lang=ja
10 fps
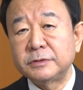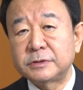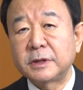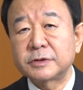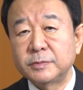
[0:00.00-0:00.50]
打
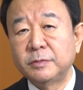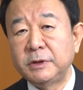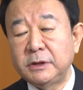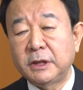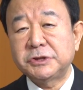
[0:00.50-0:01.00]
つやつも
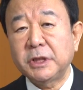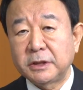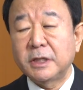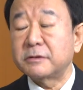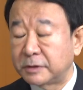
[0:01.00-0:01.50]
みんな足が
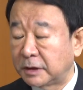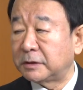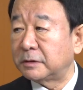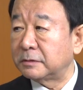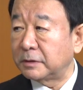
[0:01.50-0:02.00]
長くなっ
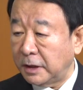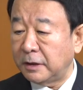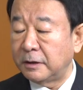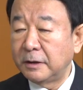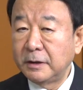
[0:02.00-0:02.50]
てるんで